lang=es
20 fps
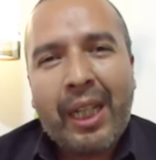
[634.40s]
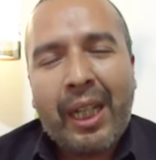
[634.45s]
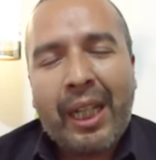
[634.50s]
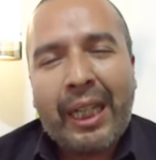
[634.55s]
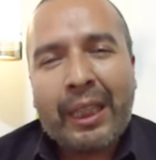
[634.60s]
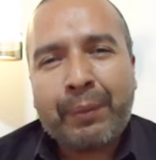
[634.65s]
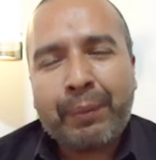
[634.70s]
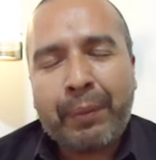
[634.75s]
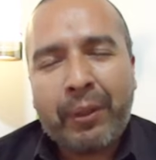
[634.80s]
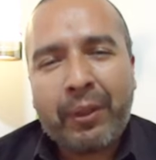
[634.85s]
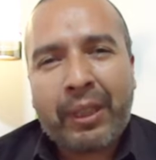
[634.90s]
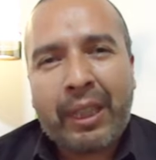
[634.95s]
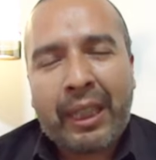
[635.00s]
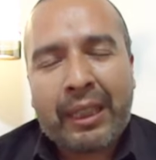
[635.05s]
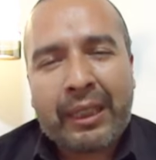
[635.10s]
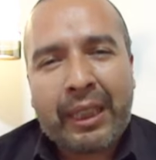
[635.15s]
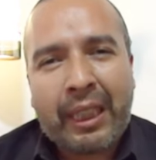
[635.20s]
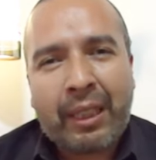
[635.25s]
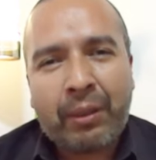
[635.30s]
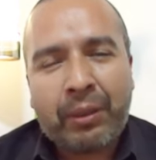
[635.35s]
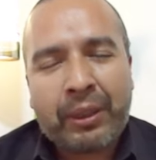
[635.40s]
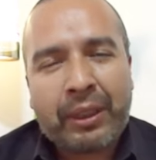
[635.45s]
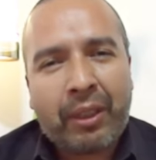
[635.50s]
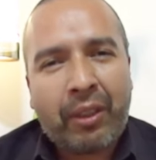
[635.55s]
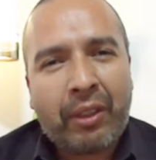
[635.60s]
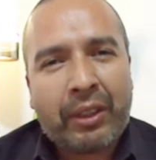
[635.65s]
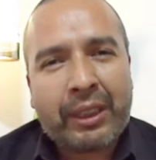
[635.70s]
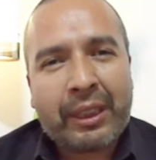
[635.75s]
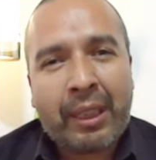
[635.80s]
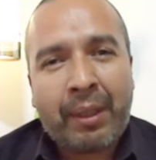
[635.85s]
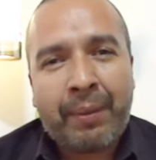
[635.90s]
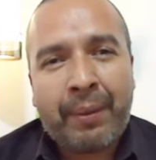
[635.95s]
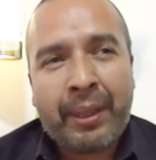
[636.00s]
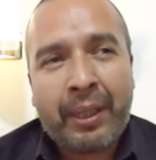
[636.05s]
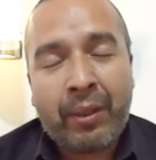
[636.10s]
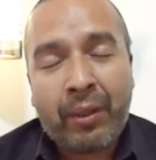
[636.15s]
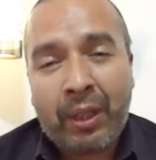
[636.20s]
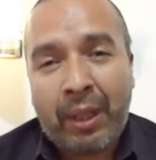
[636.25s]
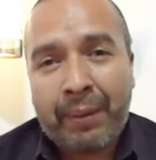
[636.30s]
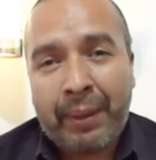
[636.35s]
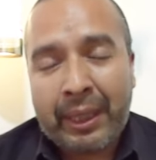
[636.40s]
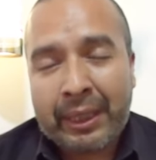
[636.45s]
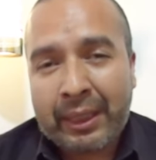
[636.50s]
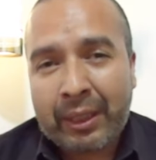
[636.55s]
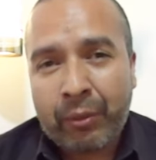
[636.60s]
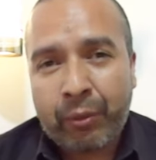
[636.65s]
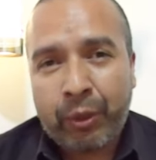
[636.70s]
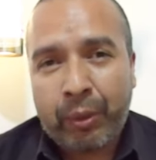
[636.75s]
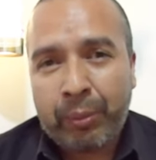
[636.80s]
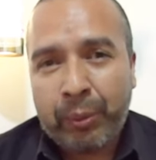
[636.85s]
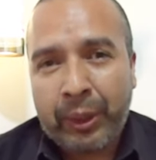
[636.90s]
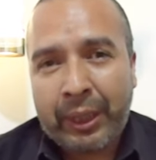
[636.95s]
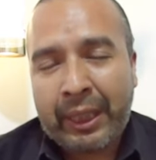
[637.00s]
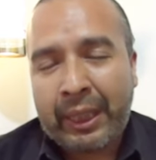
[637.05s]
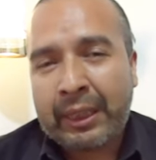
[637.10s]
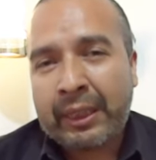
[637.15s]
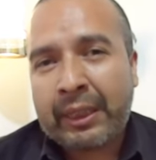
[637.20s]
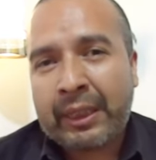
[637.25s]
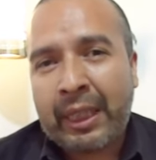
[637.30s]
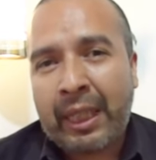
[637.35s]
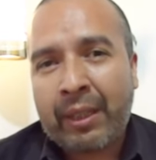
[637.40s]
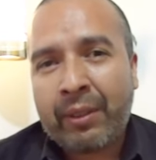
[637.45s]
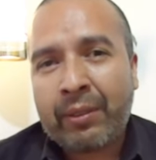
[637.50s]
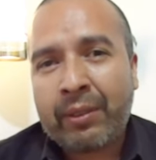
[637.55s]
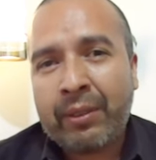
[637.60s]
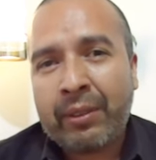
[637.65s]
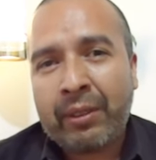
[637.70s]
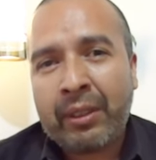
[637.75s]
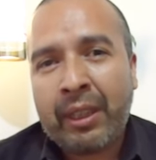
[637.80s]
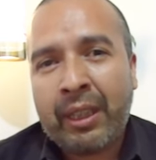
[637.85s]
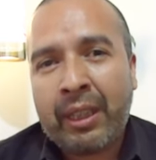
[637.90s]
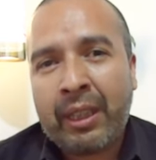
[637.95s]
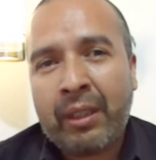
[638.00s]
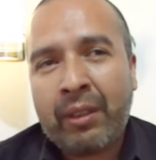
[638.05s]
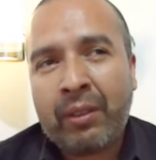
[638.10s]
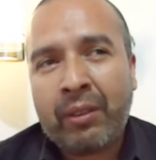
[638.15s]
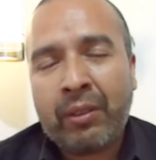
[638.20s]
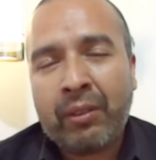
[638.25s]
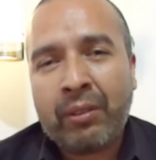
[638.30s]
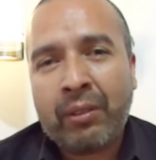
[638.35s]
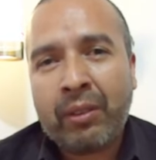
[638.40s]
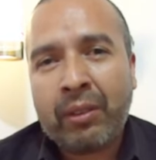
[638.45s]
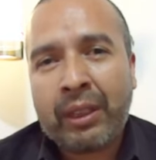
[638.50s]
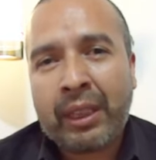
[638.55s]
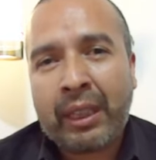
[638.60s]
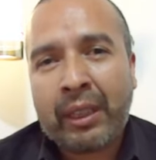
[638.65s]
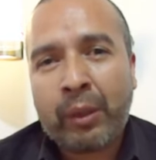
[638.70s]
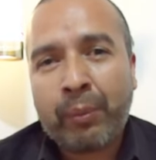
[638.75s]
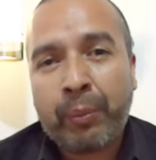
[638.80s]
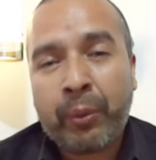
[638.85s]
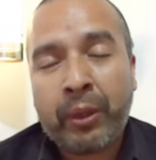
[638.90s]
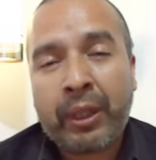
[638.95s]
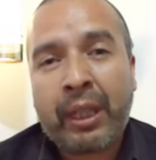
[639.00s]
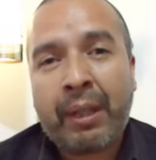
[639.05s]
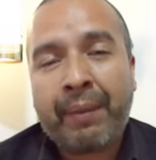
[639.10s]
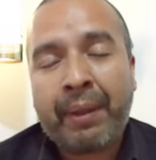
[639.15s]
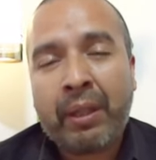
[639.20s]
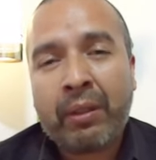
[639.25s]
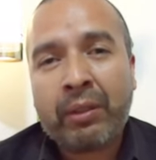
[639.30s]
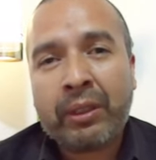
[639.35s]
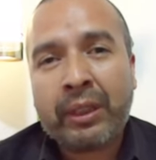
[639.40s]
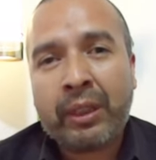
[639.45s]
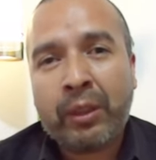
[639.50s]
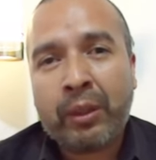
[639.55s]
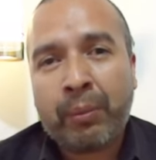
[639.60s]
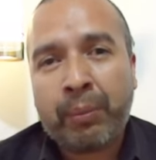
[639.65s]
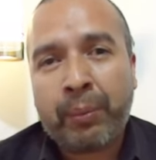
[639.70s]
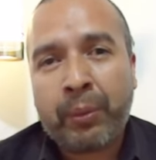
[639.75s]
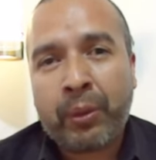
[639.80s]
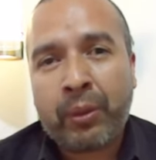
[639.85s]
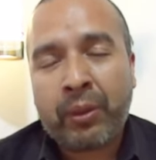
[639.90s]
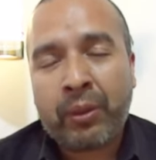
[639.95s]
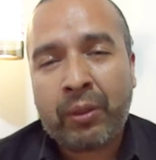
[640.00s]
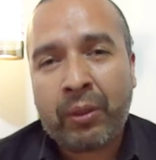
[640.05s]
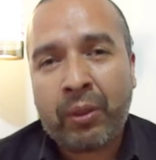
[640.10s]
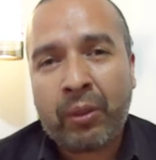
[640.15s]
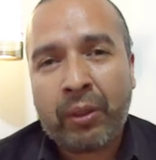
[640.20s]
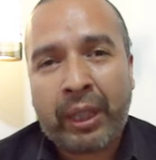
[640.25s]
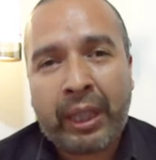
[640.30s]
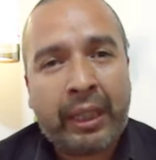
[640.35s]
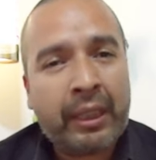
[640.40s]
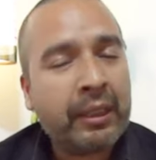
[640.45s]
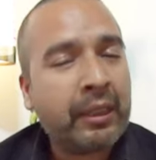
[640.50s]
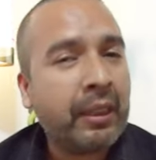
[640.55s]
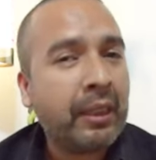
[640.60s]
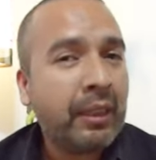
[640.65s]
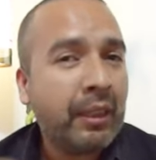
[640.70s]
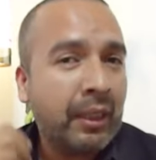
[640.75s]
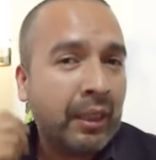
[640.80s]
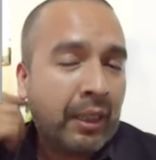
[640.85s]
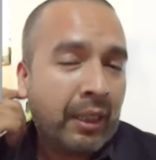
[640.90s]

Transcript: Espero que les haya gustado este video, la verdad es que fue muy cansado, eh, no, no tanto por grabarlo sino por todo lo que hice.